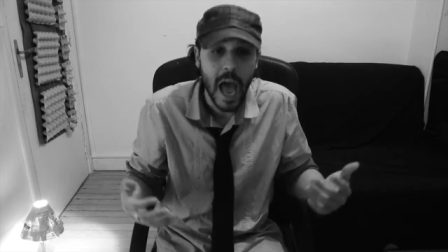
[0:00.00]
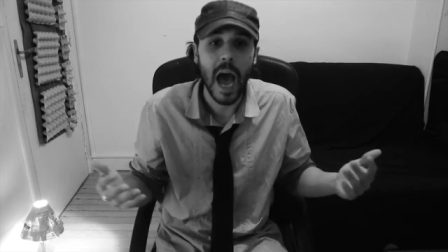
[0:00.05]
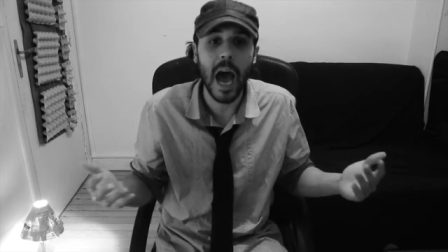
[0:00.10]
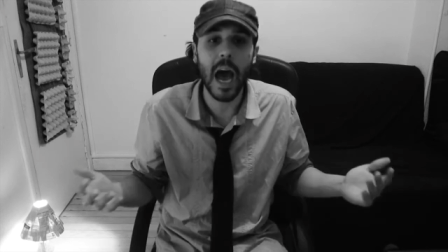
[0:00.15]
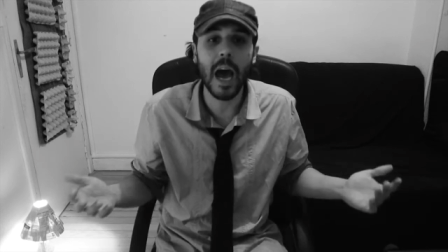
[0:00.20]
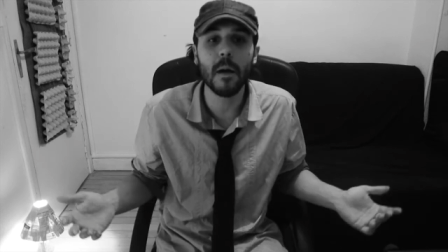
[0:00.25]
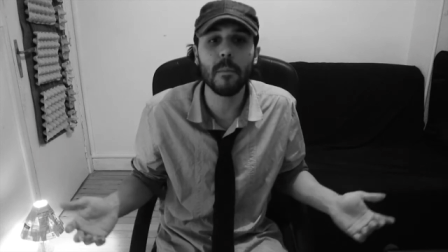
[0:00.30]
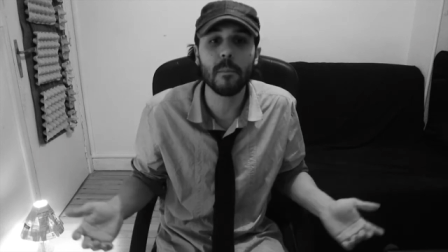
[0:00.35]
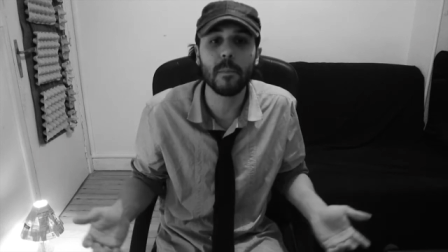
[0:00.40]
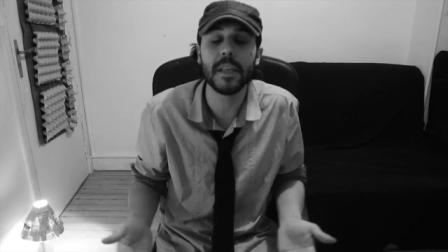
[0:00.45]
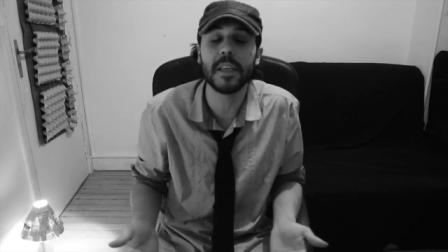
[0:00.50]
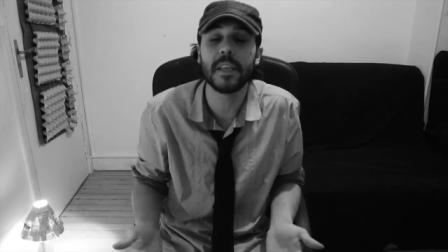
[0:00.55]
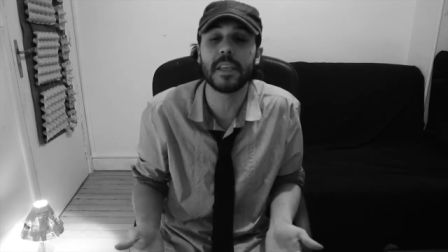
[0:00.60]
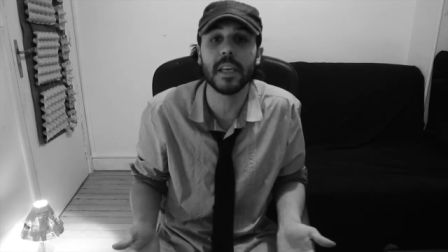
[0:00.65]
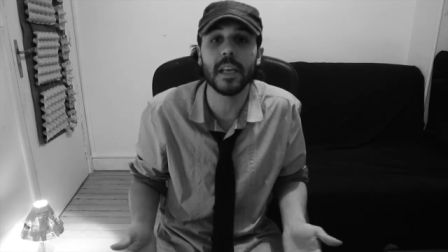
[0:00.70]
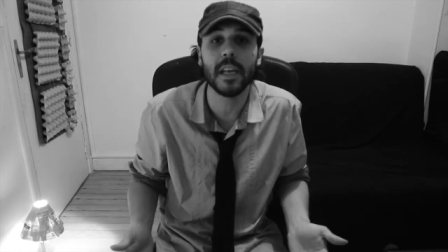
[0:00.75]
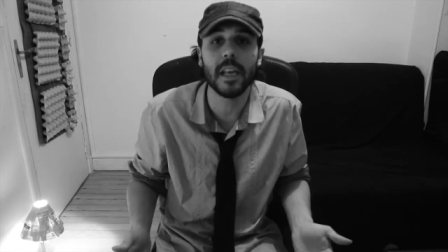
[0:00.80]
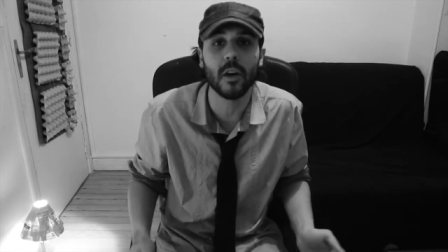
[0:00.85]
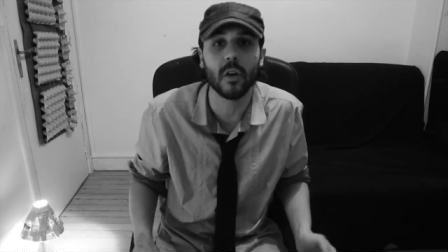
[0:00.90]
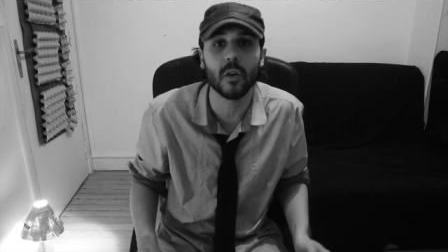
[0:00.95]
à
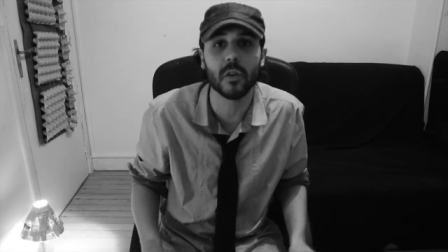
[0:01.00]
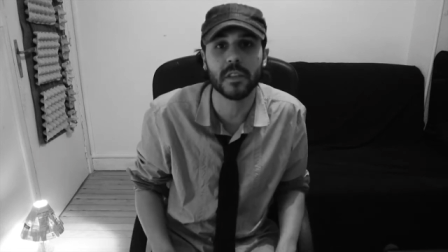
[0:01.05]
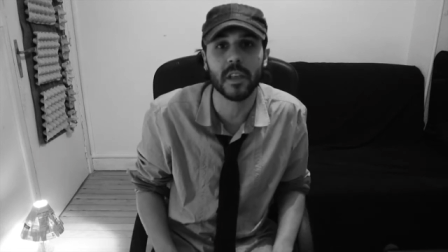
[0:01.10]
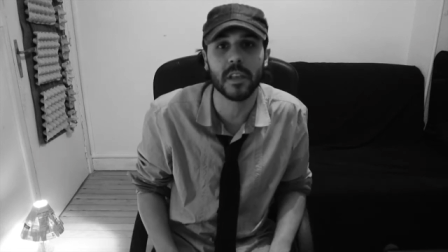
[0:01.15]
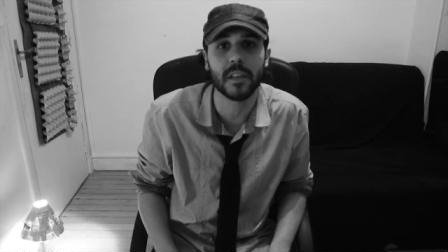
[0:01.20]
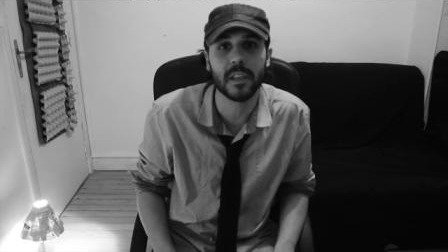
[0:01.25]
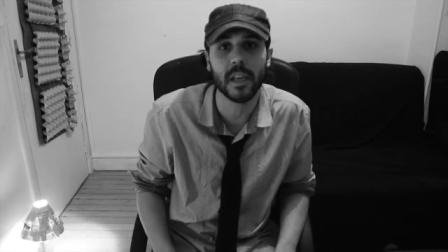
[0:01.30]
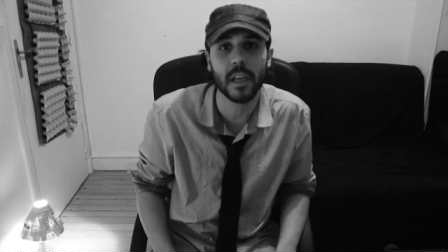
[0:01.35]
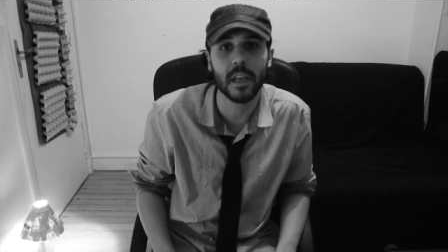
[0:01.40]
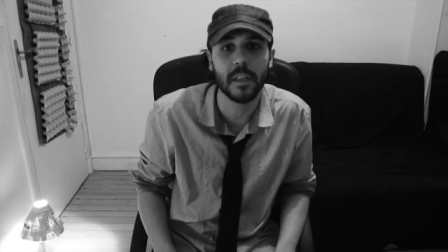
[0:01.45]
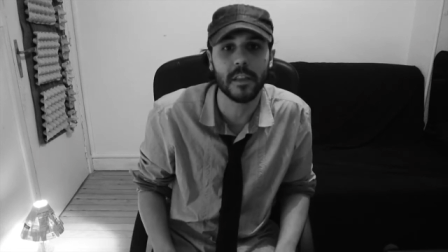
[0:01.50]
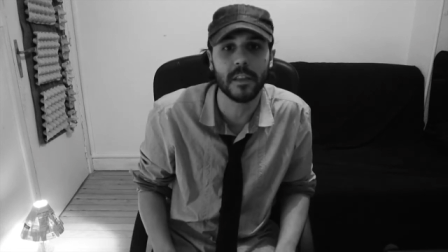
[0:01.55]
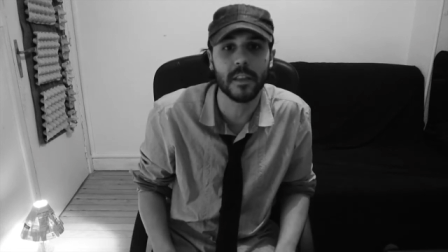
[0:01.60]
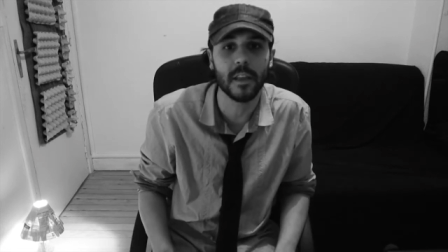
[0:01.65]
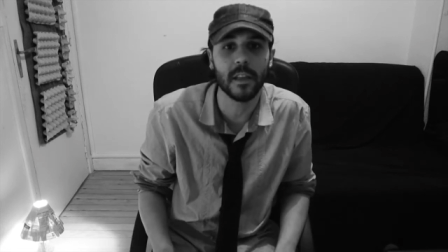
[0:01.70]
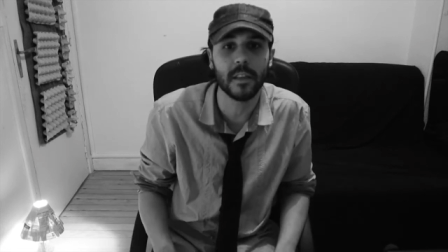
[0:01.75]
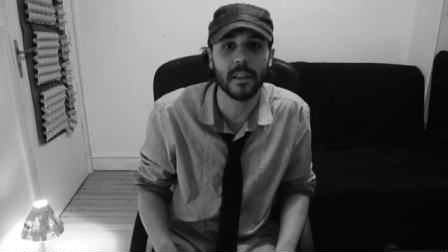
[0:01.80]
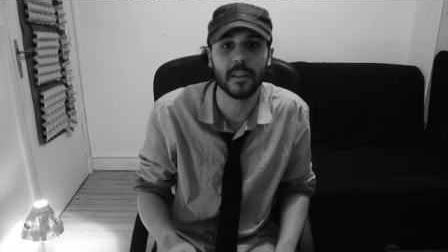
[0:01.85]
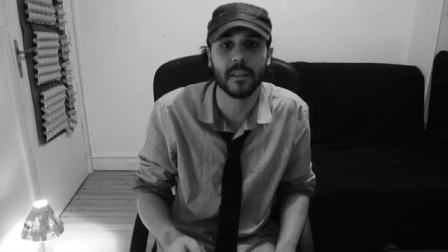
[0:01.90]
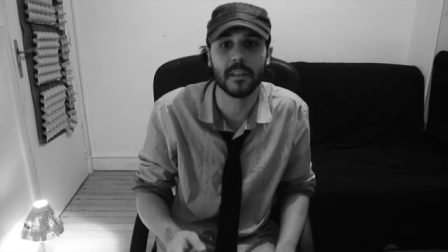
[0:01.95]
appliquer les recettes
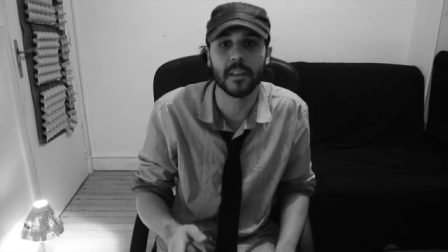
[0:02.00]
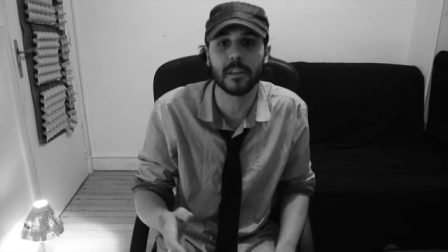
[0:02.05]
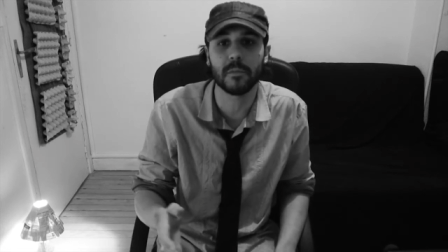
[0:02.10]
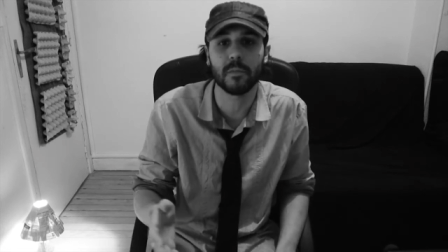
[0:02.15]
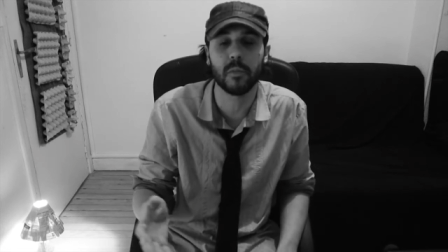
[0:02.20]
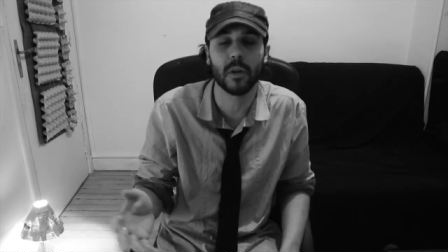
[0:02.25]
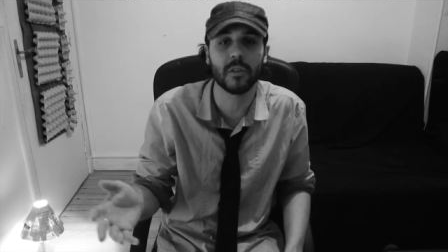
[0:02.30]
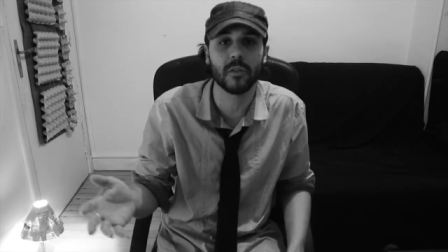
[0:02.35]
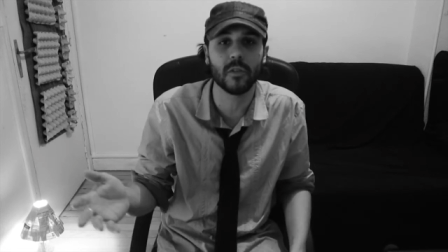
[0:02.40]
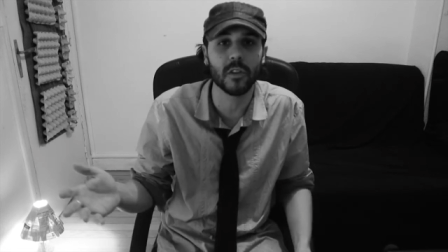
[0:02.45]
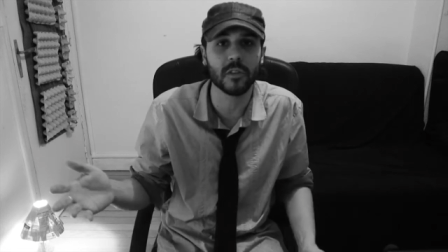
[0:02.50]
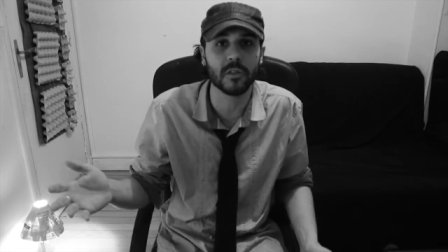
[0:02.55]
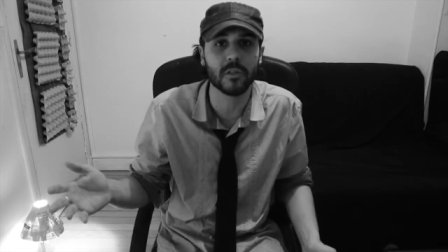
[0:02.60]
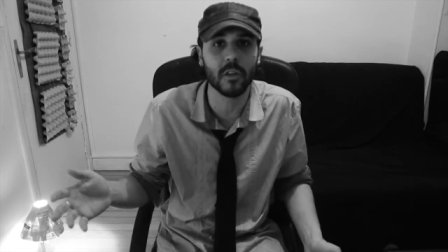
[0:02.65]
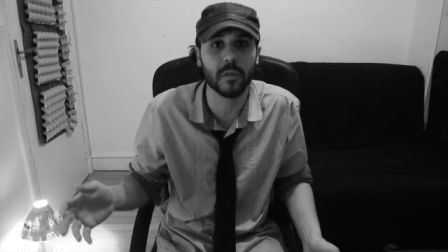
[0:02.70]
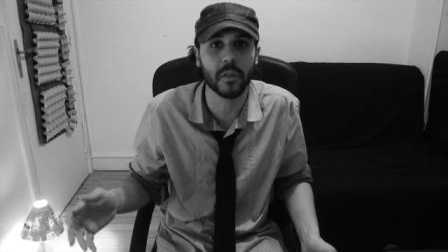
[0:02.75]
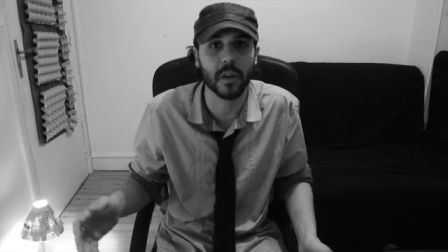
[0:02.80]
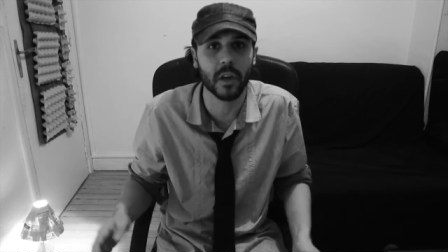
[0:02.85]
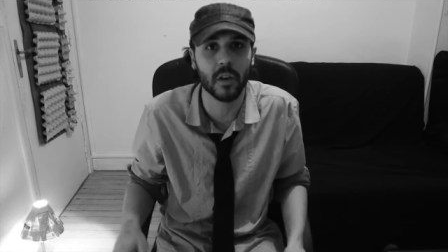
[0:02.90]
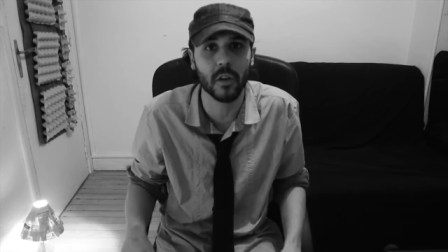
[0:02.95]
qualité des exploiteurs
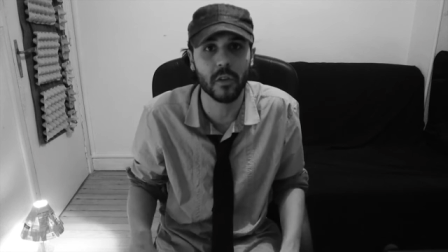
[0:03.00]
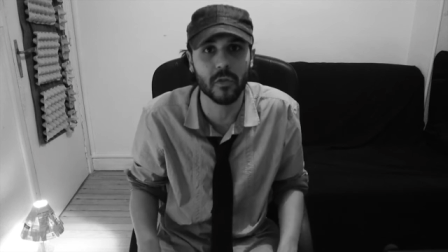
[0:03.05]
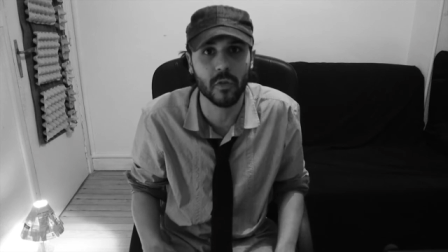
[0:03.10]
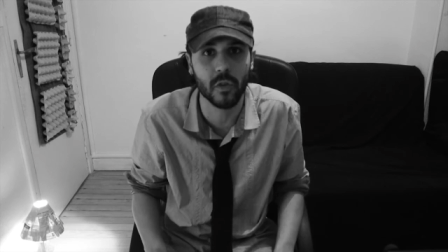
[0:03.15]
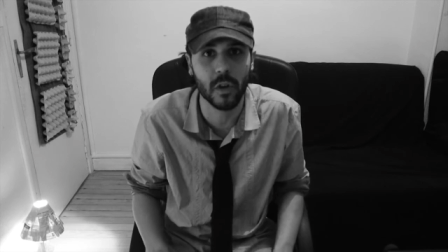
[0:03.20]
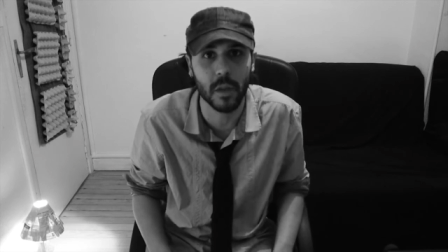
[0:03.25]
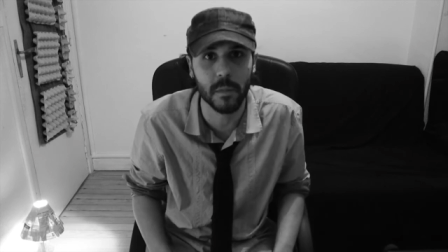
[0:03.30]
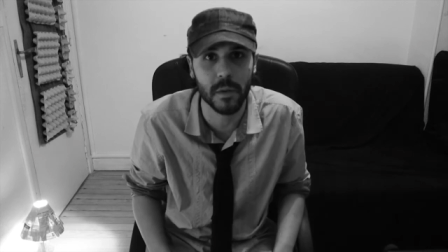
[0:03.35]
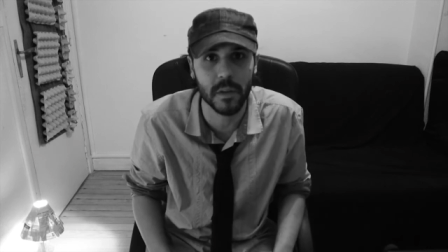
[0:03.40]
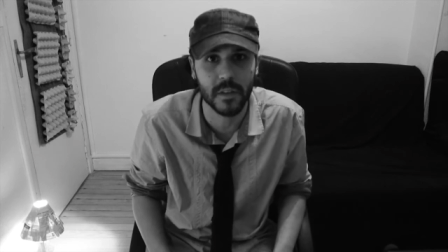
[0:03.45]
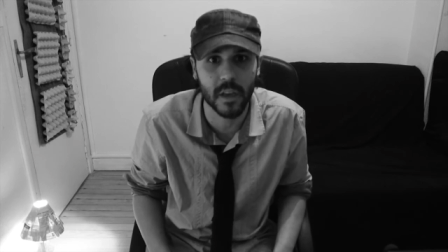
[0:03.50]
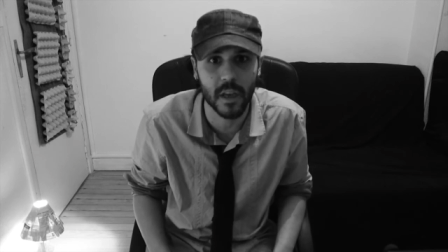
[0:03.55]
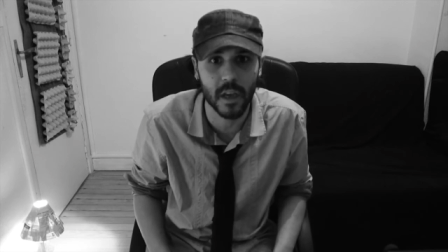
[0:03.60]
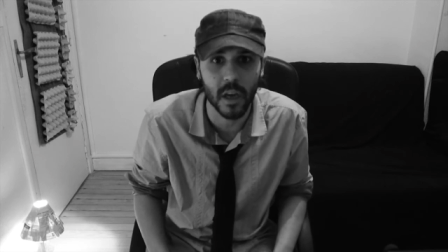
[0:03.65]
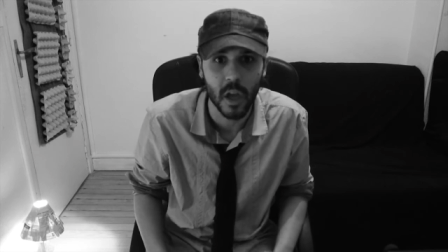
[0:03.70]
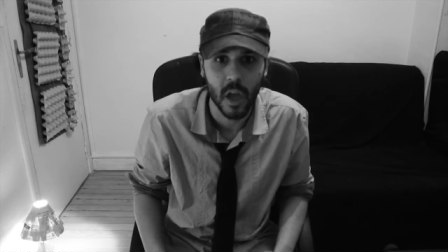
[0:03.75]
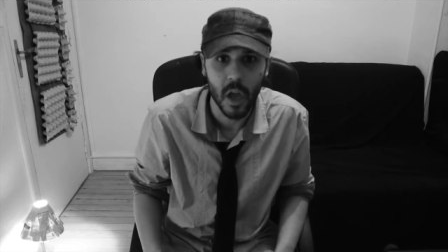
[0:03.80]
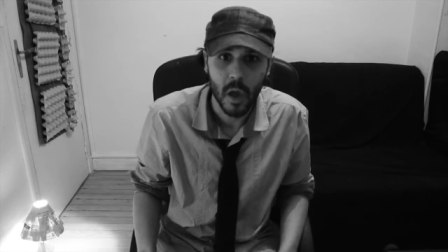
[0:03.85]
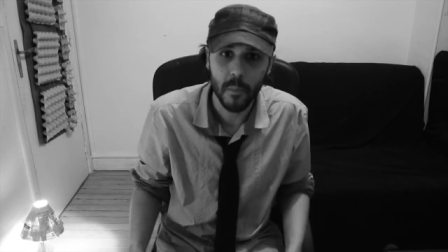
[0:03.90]
sans vergogne de la misère,